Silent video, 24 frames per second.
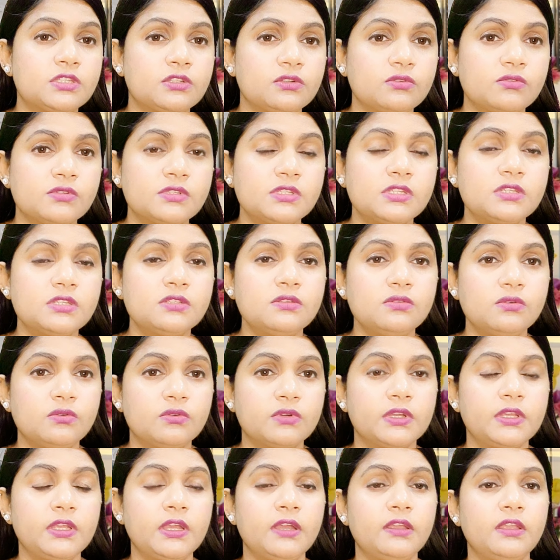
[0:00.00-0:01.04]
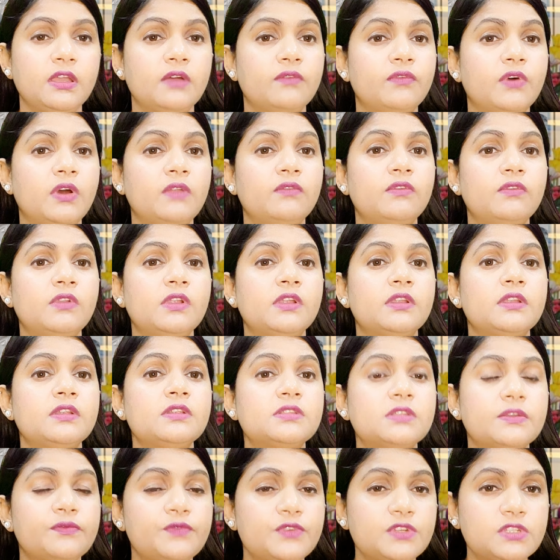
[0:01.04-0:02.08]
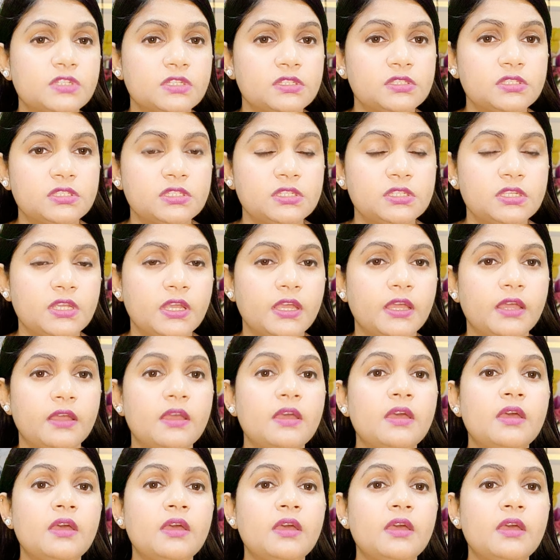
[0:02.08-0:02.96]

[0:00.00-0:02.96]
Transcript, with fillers: स्टिनोसिस हो गई है या वॉलबुलर इंसफिशेंसी है